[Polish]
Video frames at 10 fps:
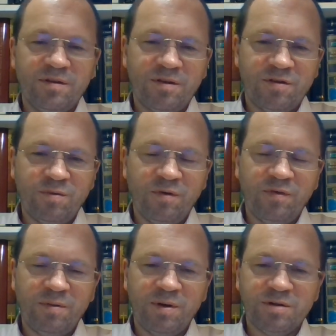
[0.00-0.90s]
to
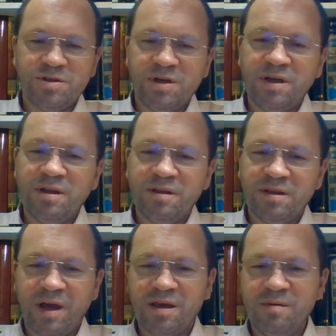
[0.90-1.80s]
Słowo Boże
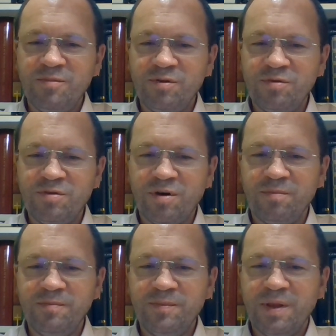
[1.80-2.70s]
takim
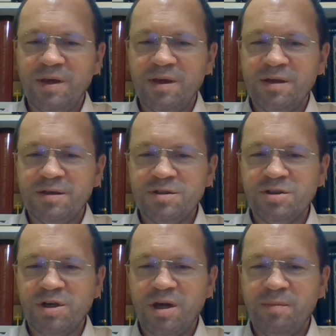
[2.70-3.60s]
ludziom,
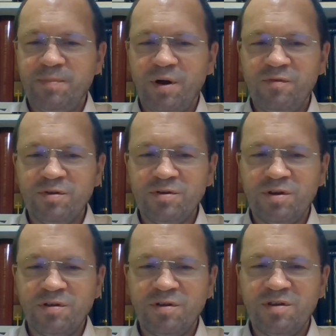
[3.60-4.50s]
że powrót
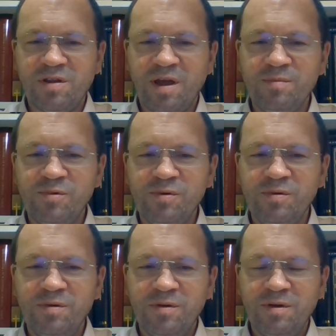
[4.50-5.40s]
do
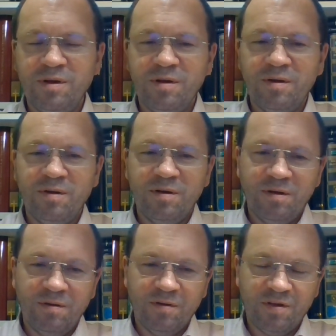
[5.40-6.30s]
systemu
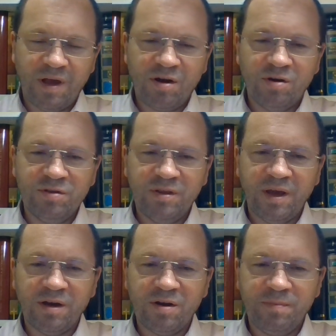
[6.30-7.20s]

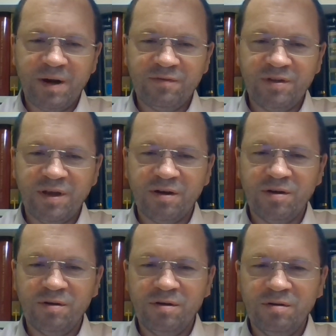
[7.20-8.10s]
zakonnego,
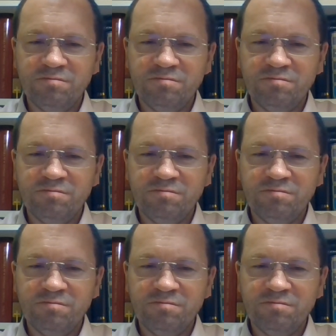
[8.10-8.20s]
prawnego